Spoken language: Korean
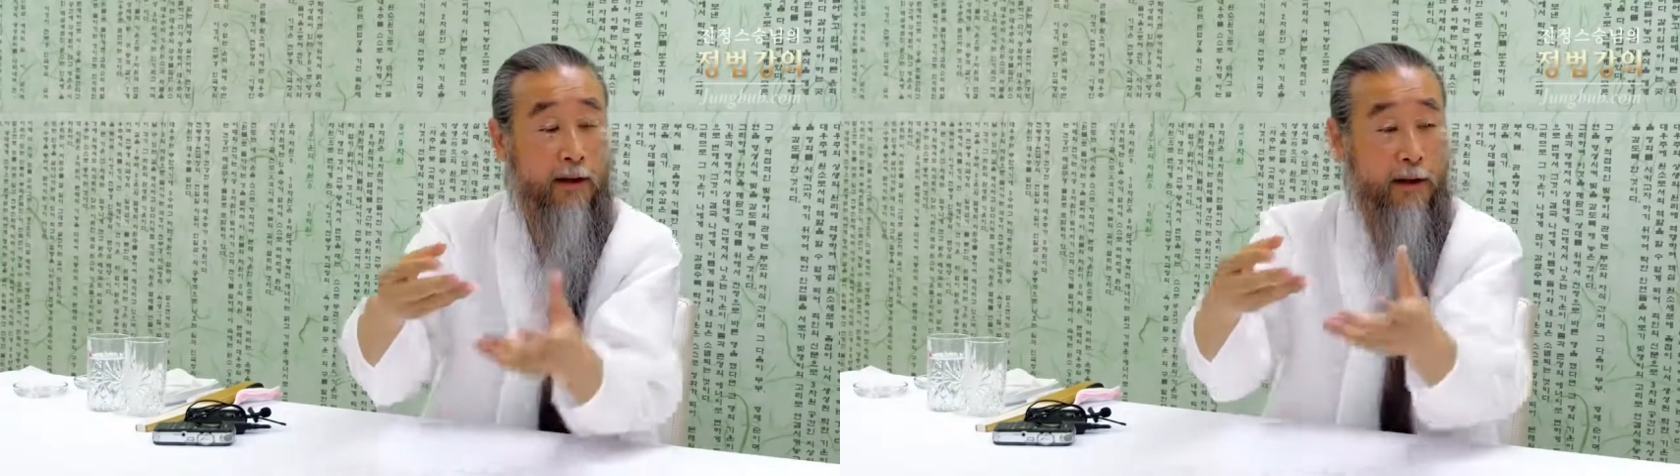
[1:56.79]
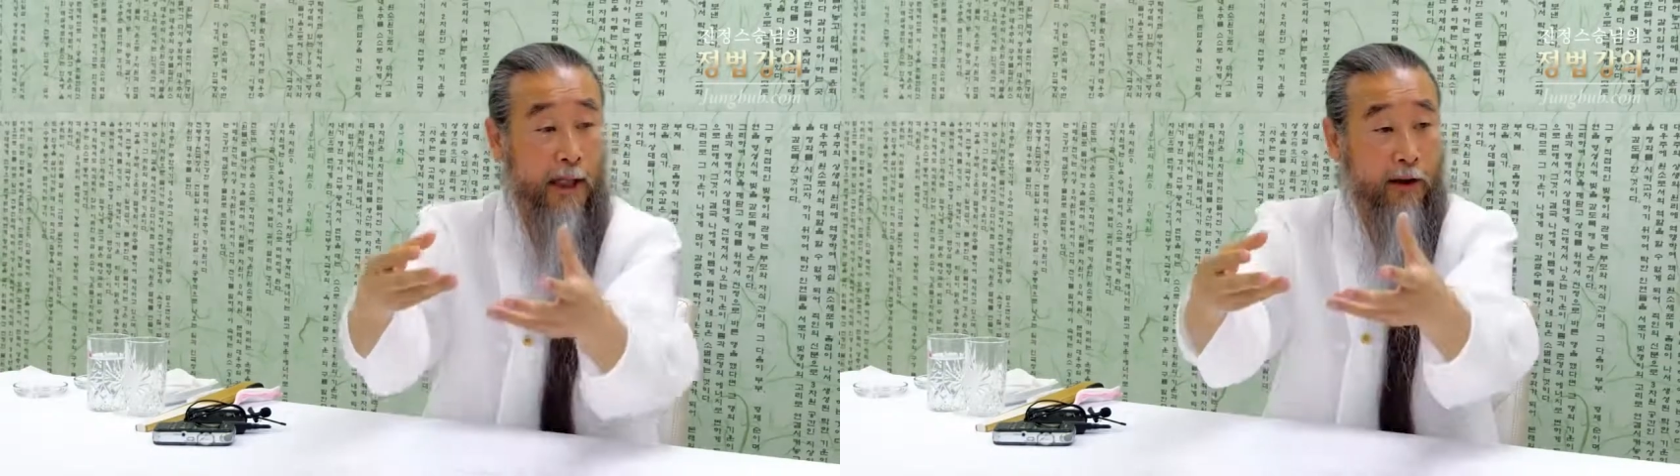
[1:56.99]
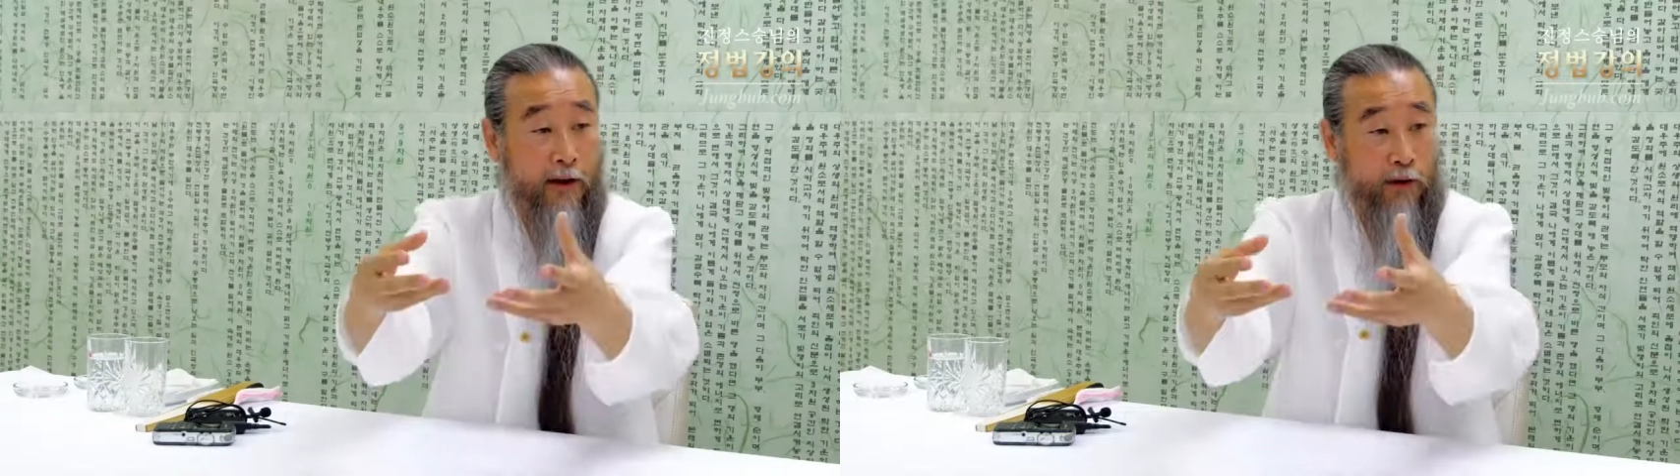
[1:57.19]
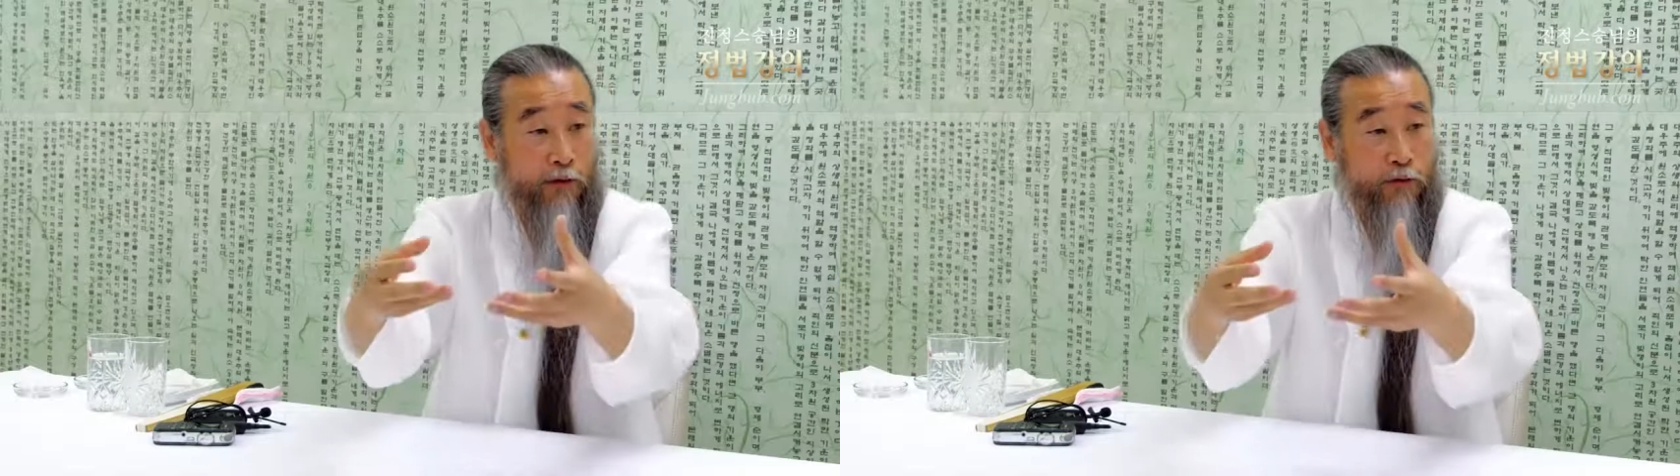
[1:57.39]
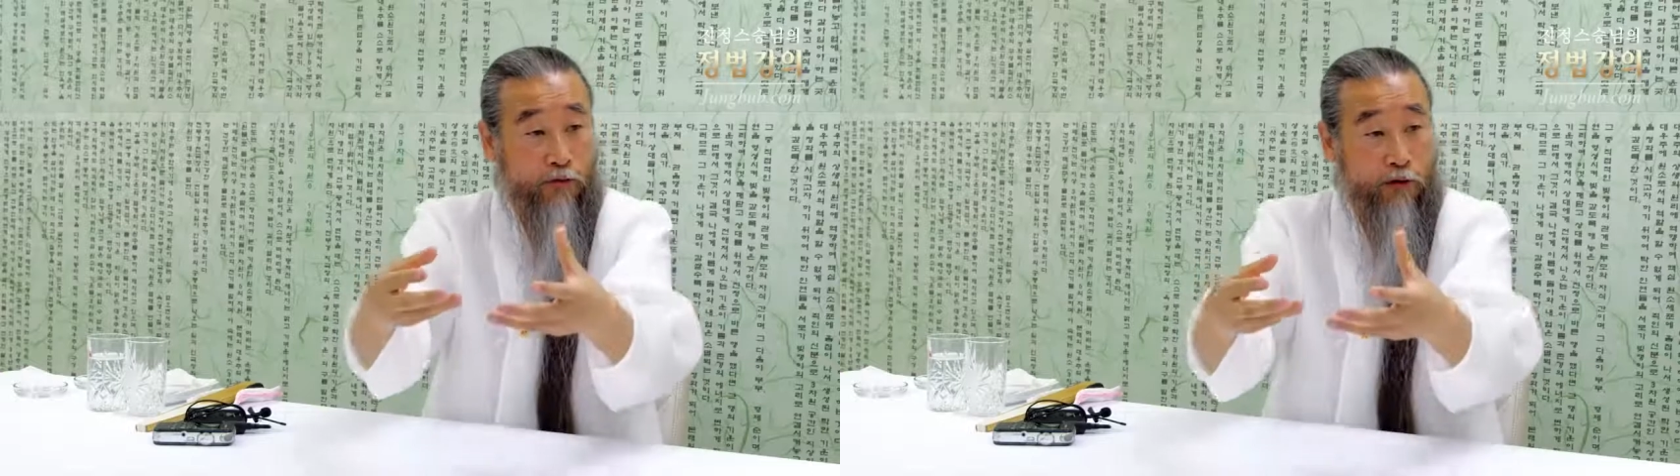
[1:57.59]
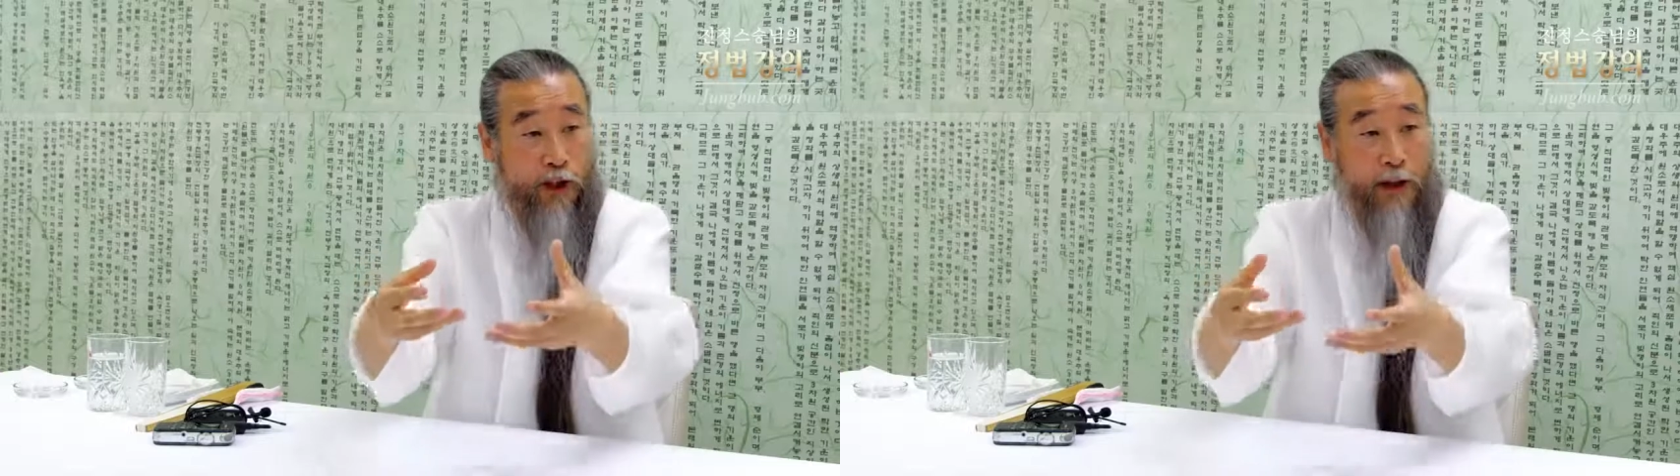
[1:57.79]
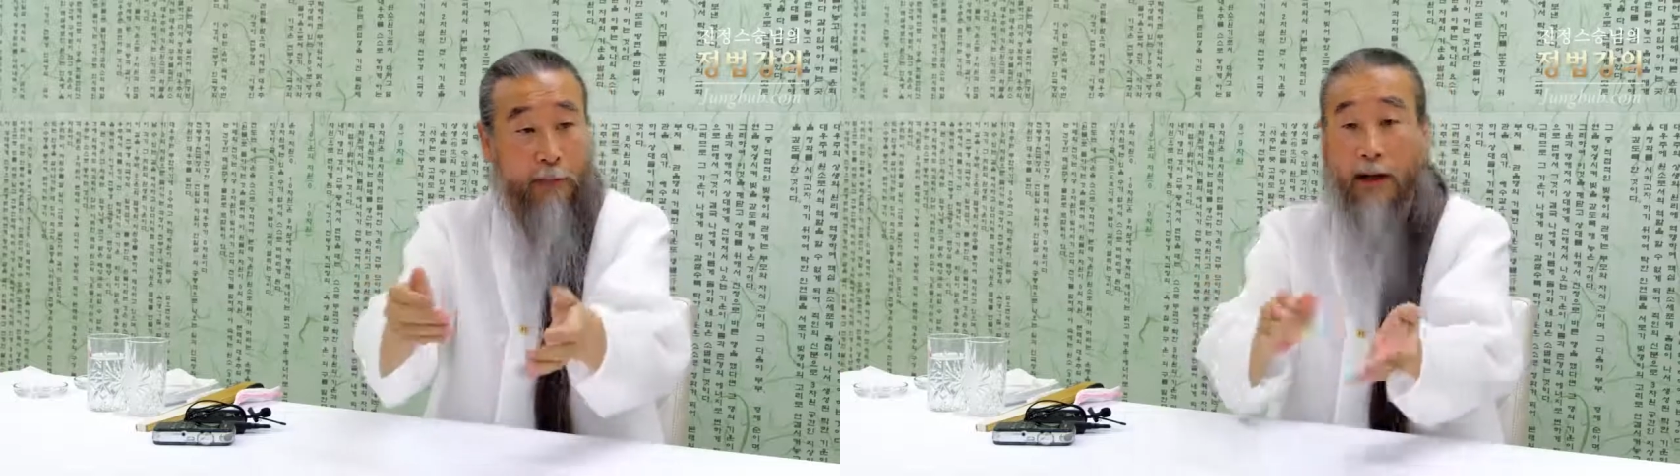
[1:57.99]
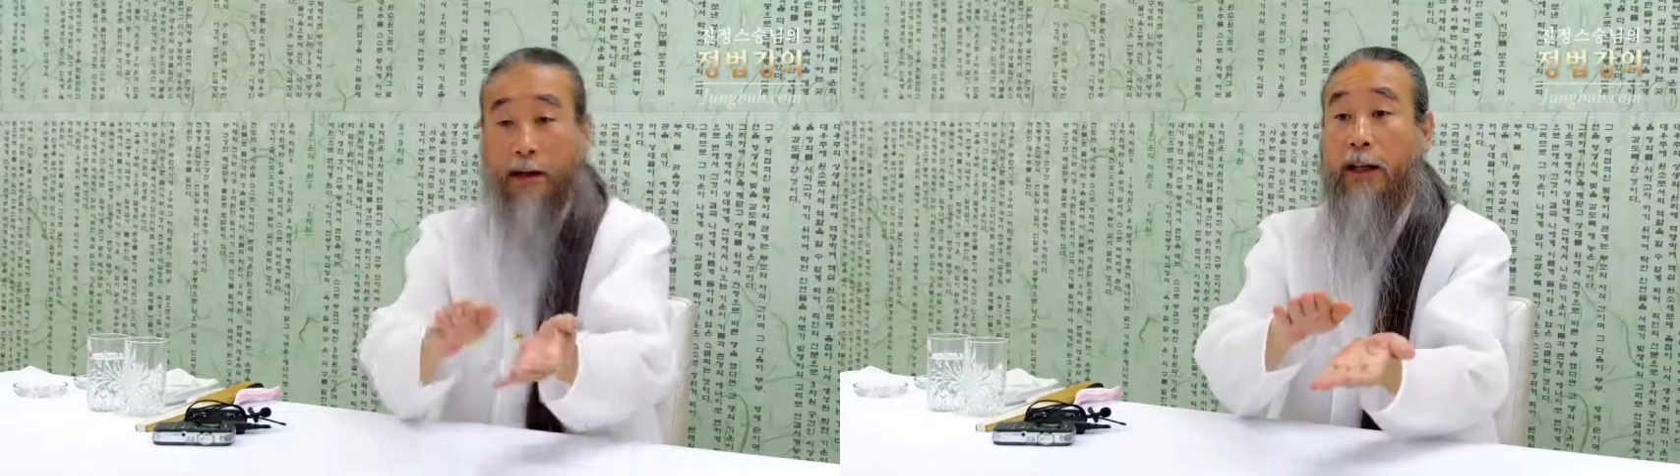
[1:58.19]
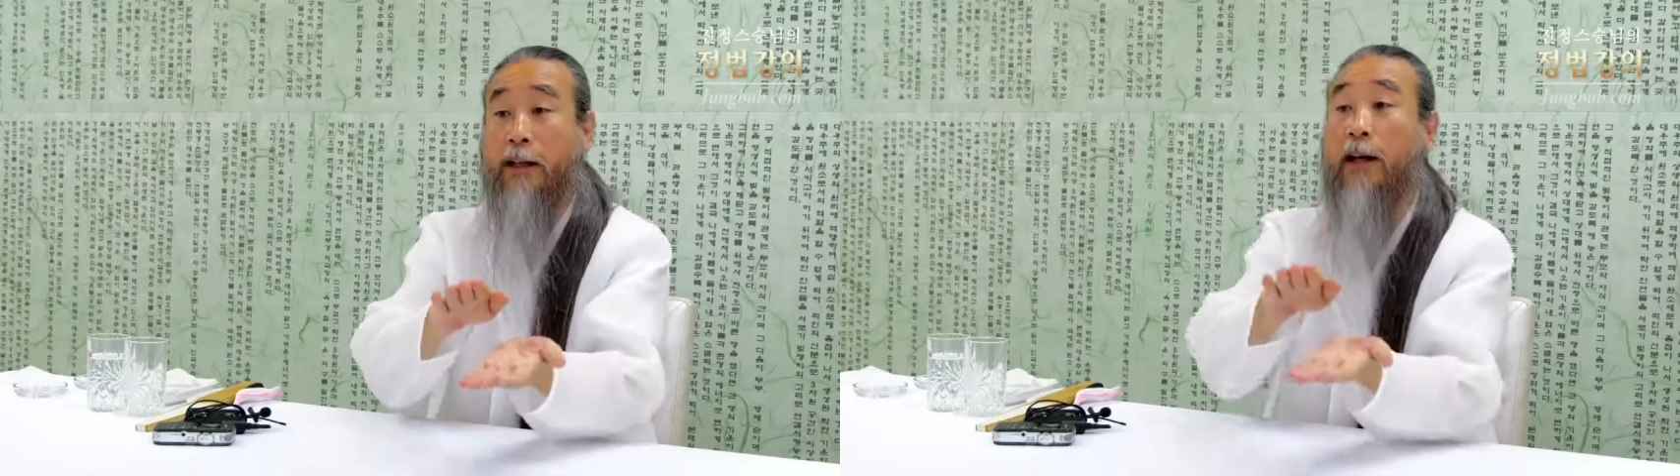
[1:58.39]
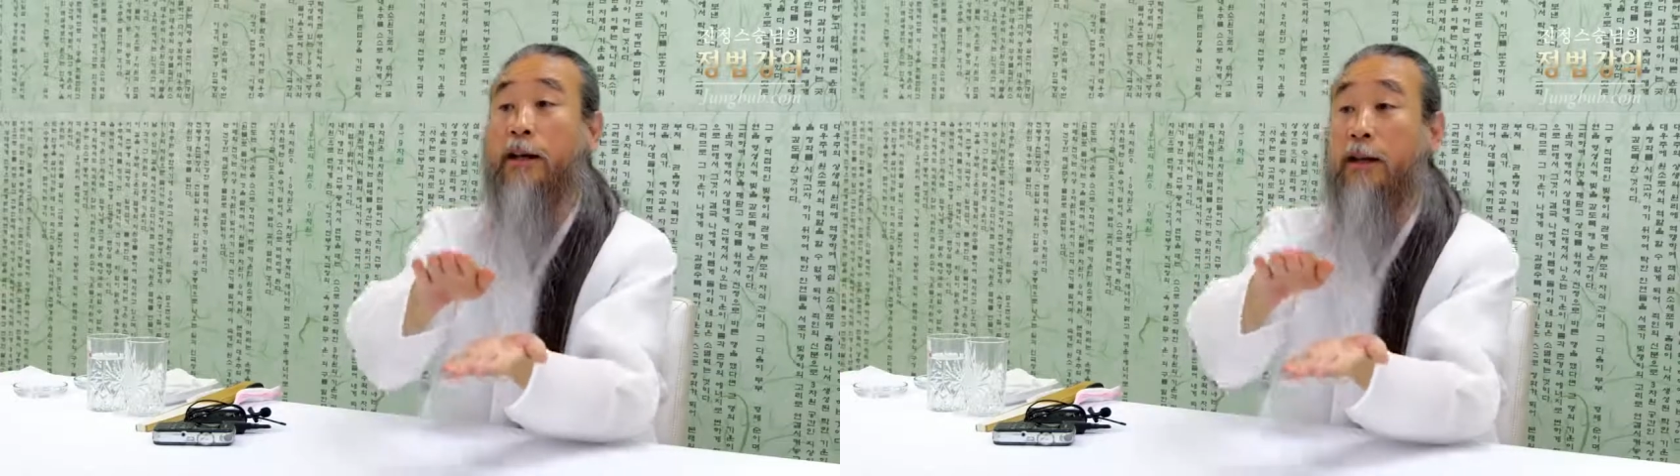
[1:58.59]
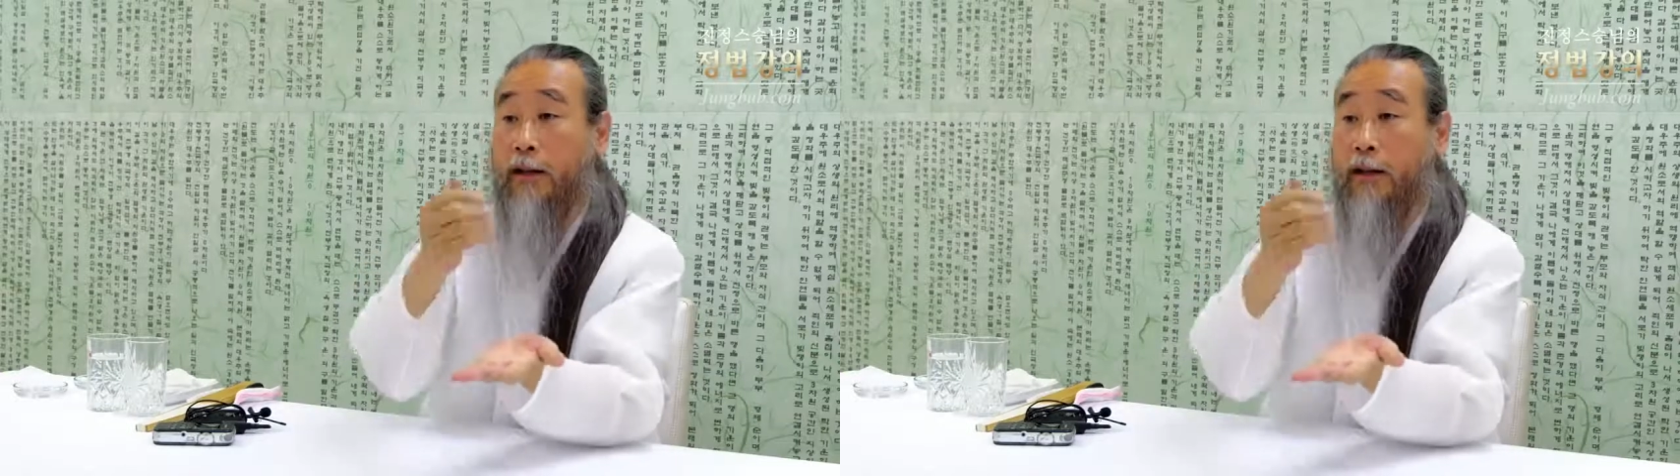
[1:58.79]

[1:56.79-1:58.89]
잘 들어주는 게 바르게 대하는